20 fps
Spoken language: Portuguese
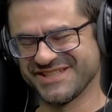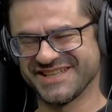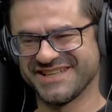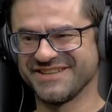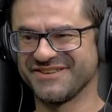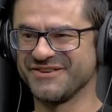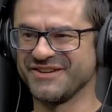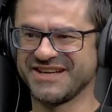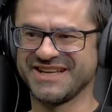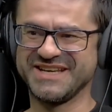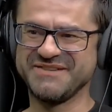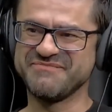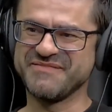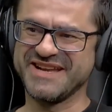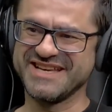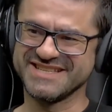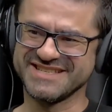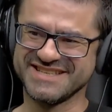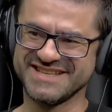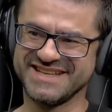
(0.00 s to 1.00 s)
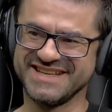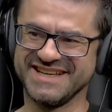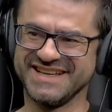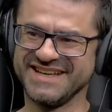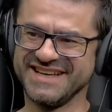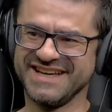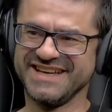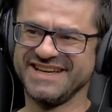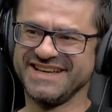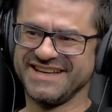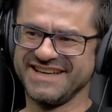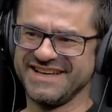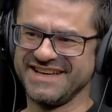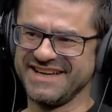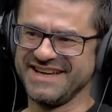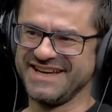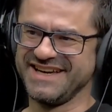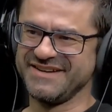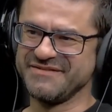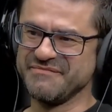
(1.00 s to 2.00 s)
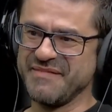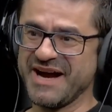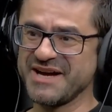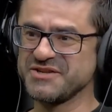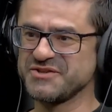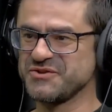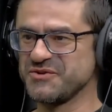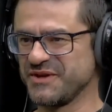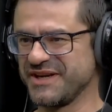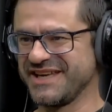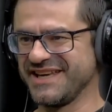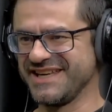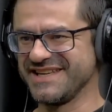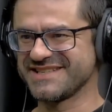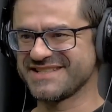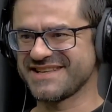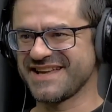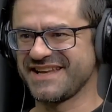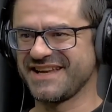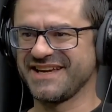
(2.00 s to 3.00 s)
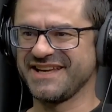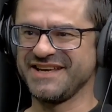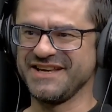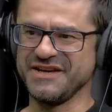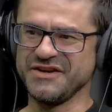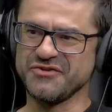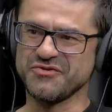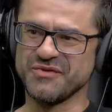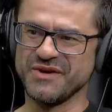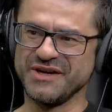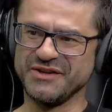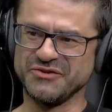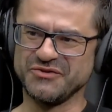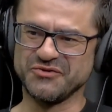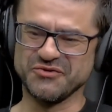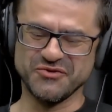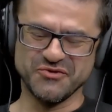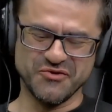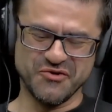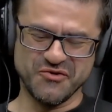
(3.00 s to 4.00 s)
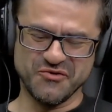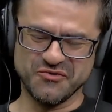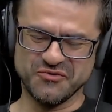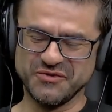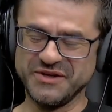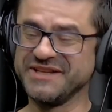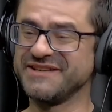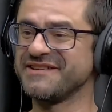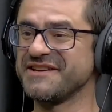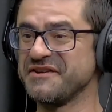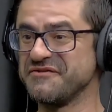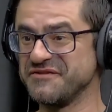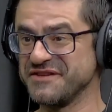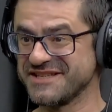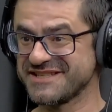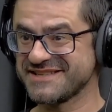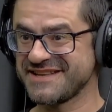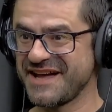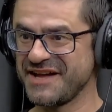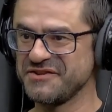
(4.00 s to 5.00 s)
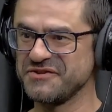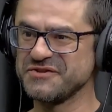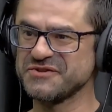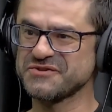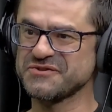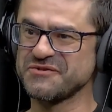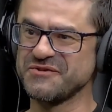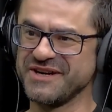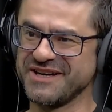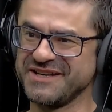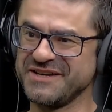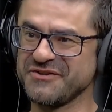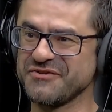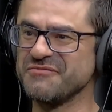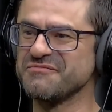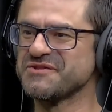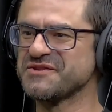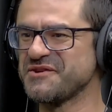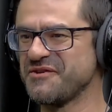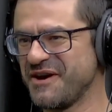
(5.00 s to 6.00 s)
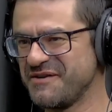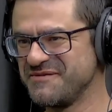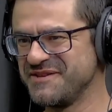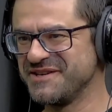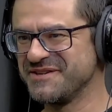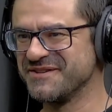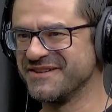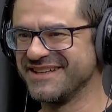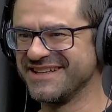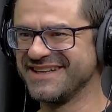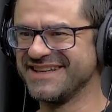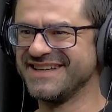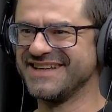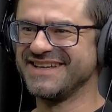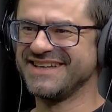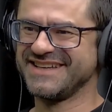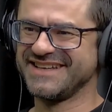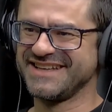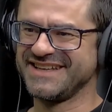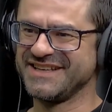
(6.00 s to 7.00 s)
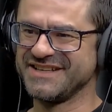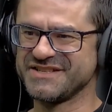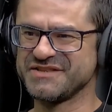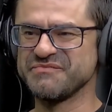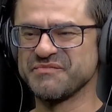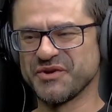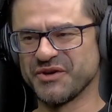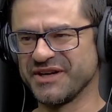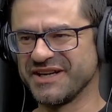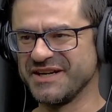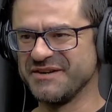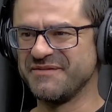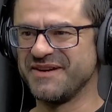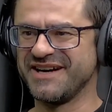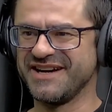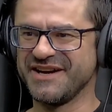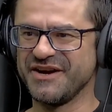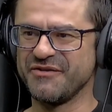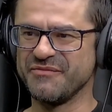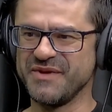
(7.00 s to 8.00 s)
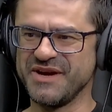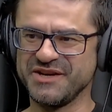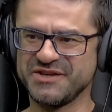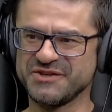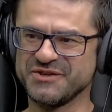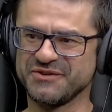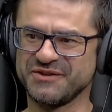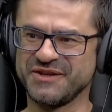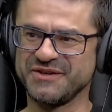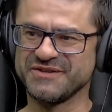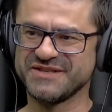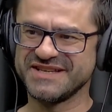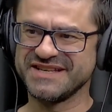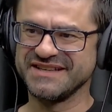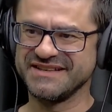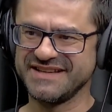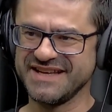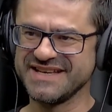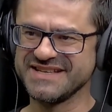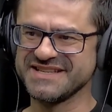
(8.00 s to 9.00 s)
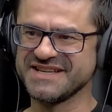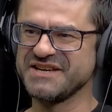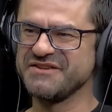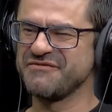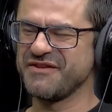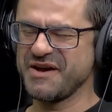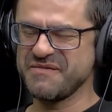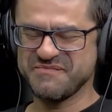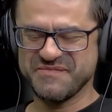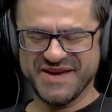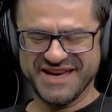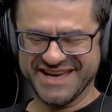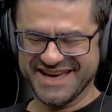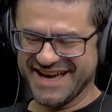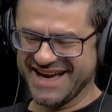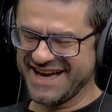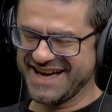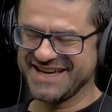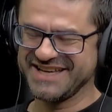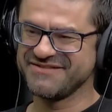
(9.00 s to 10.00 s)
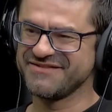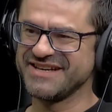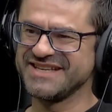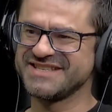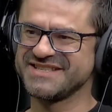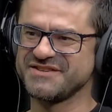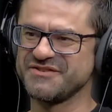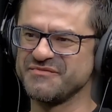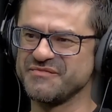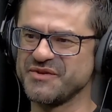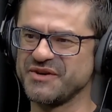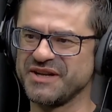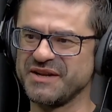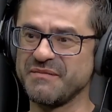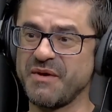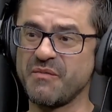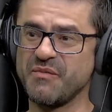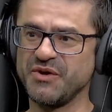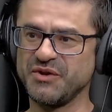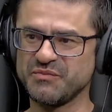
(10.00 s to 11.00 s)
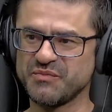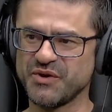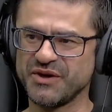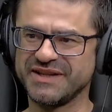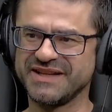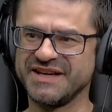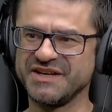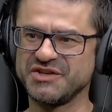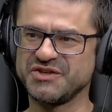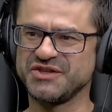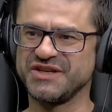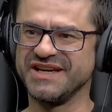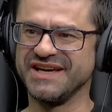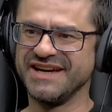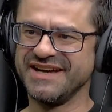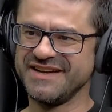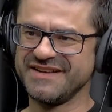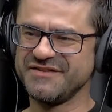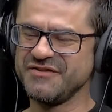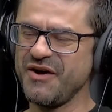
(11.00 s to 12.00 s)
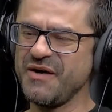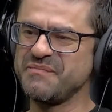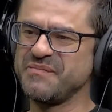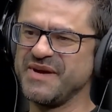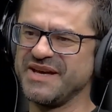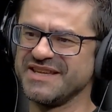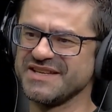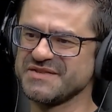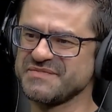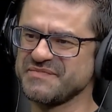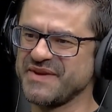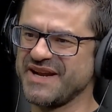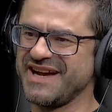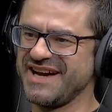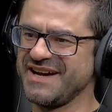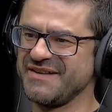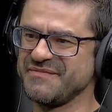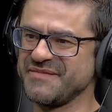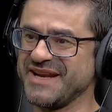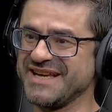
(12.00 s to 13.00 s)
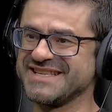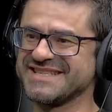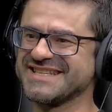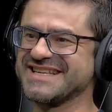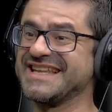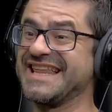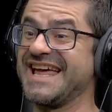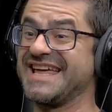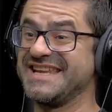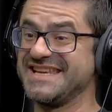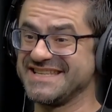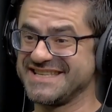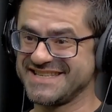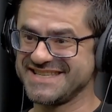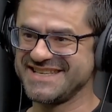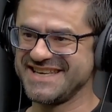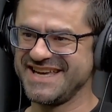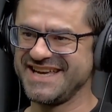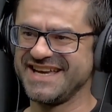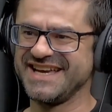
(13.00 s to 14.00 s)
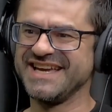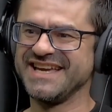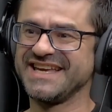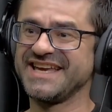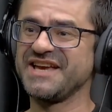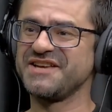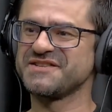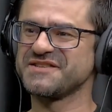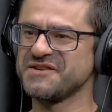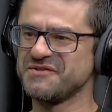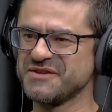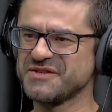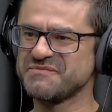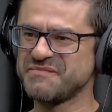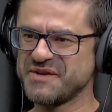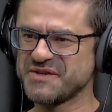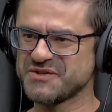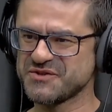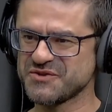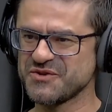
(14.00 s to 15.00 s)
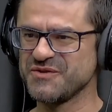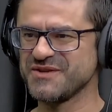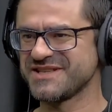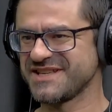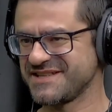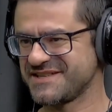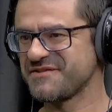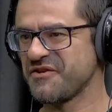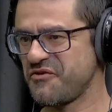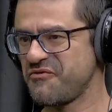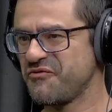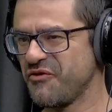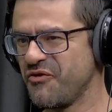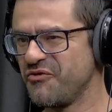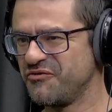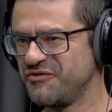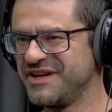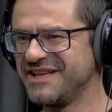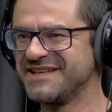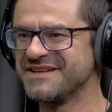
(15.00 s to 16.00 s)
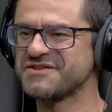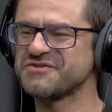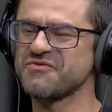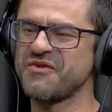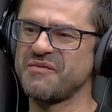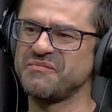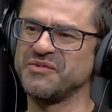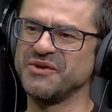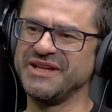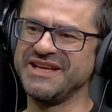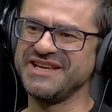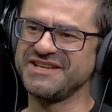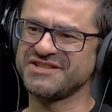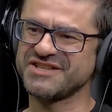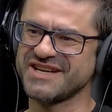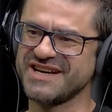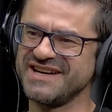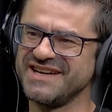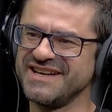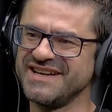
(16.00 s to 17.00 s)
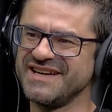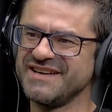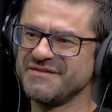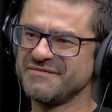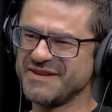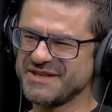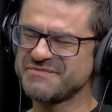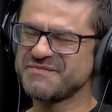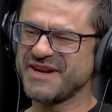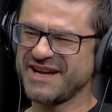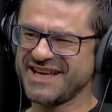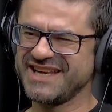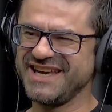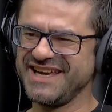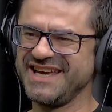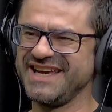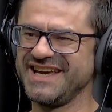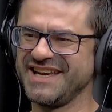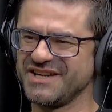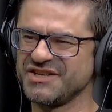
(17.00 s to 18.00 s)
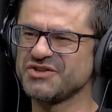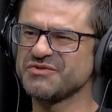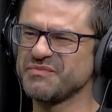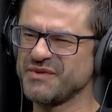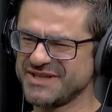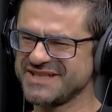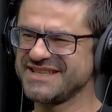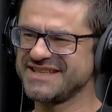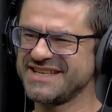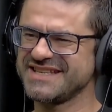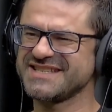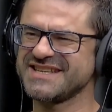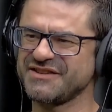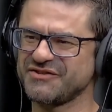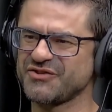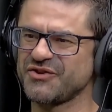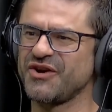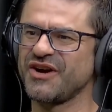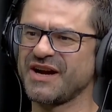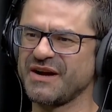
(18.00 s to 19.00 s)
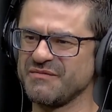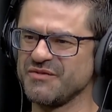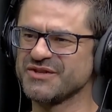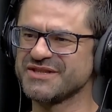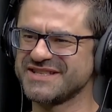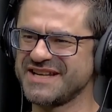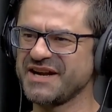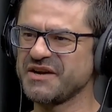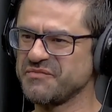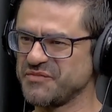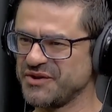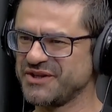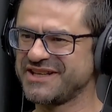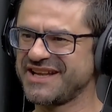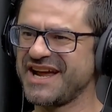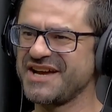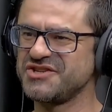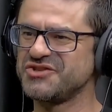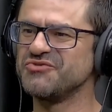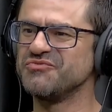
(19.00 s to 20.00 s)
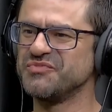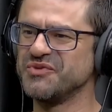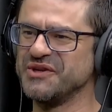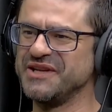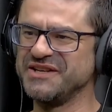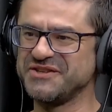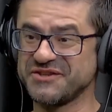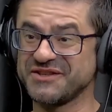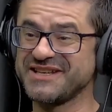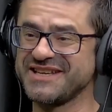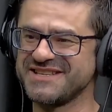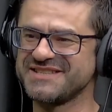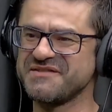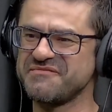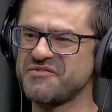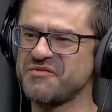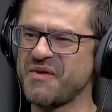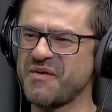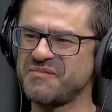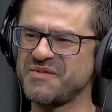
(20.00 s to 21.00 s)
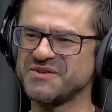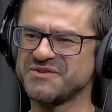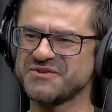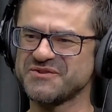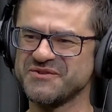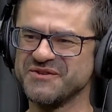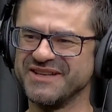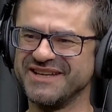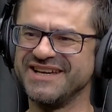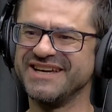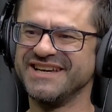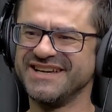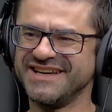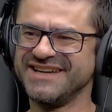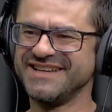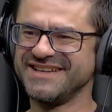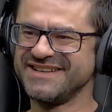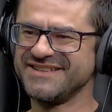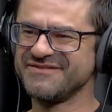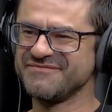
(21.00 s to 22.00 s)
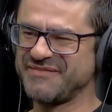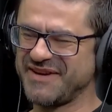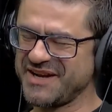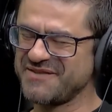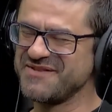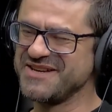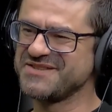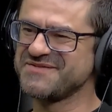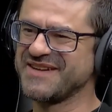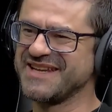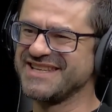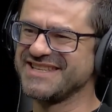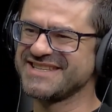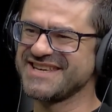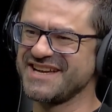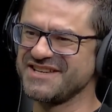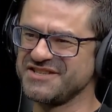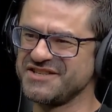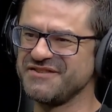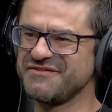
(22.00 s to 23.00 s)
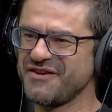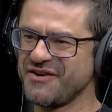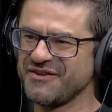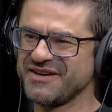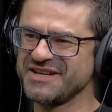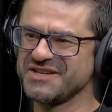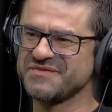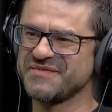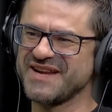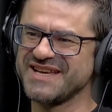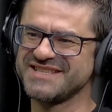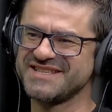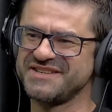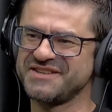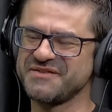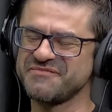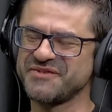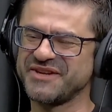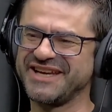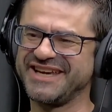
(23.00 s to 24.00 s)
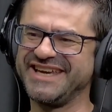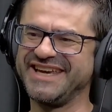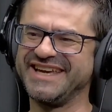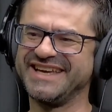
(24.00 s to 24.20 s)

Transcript: Igor, que prazer. É, mais do que estar aqui enquanto um entrevistado, eu estou aqui como seu amigo. Esse programa realmente eu tenho certeza que vai pegar e vai ser um programa muito importante, não apenas para esclarecer quem são as pessoas que estão envolvidas com a política, mas para que a gente possa ter essa troca, mostrar que por trás de um político tem sempre uma pessoa, né? Parabéns é. pela iniciativa é um grande prazer estar por aqui.